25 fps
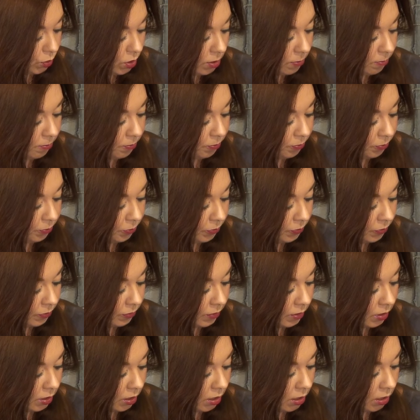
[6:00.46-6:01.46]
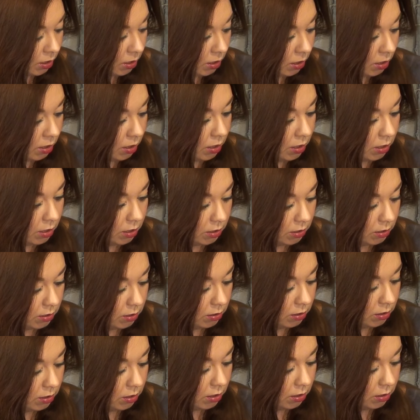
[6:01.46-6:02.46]
да?
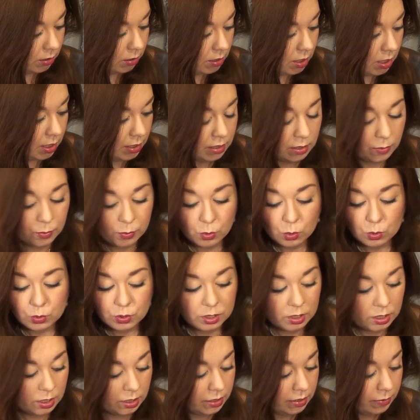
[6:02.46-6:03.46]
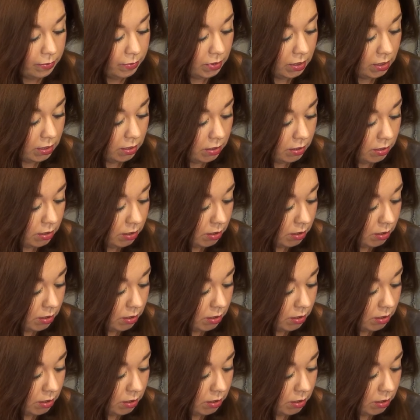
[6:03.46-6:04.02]
Это, да, это полный размер.